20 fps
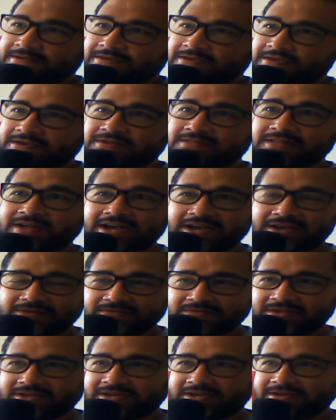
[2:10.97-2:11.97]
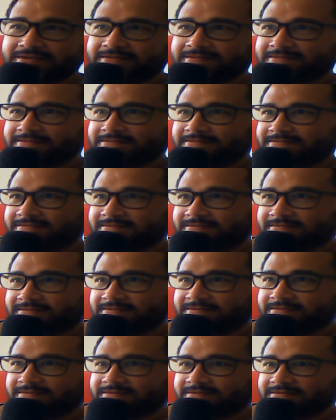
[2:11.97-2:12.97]
Que claro, né?
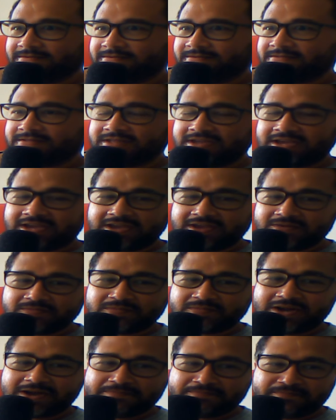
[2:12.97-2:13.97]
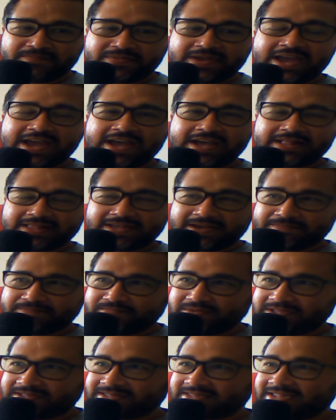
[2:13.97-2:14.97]
Tem uma bela
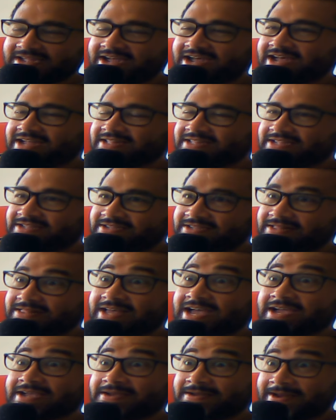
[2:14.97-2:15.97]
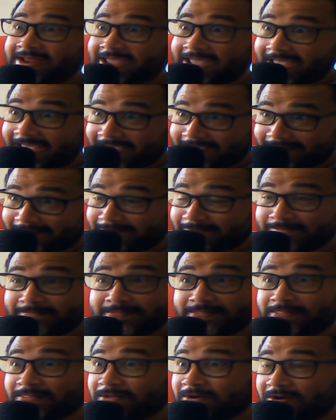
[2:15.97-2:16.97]
pitada de
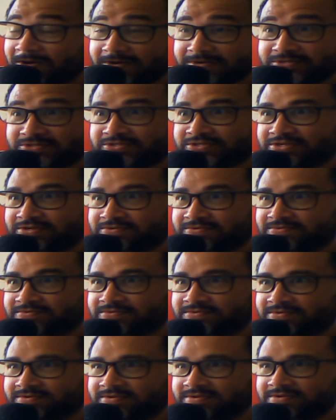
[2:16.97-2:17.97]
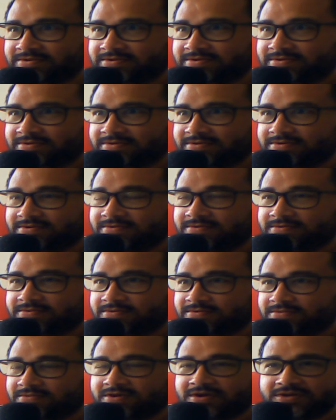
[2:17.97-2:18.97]
lacration, lógico
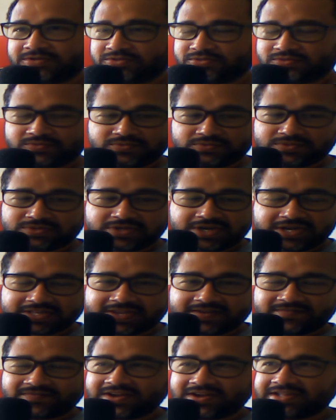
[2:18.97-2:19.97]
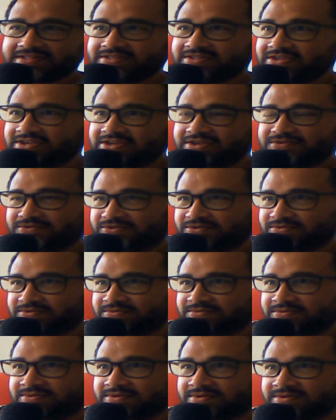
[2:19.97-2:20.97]
Lógico, isso já tava
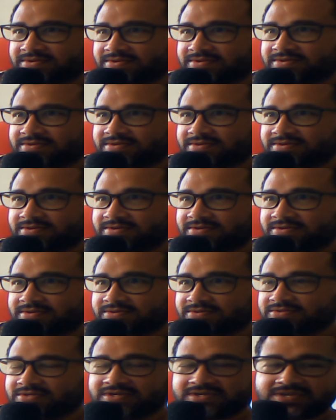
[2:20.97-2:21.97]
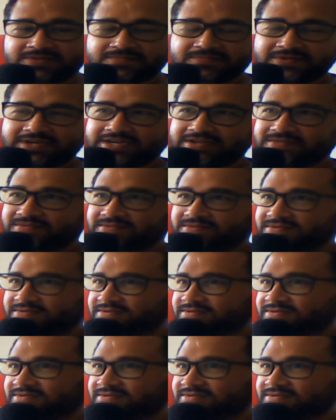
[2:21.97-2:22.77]
nítido. Só que, mano,